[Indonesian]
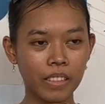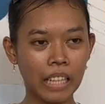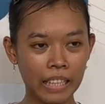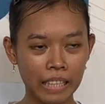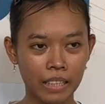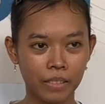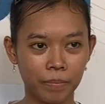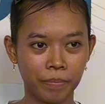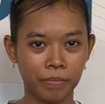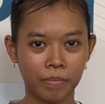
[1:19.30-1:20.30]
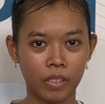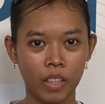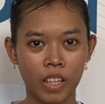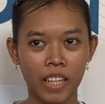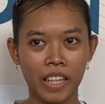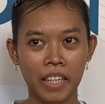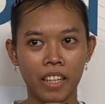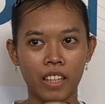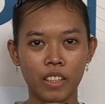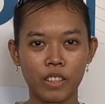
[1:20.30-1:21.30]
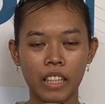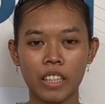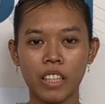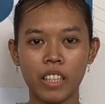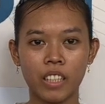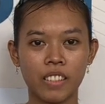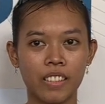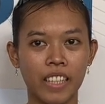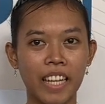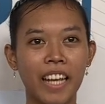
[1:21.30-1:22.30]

Iya. Uh, tadi saya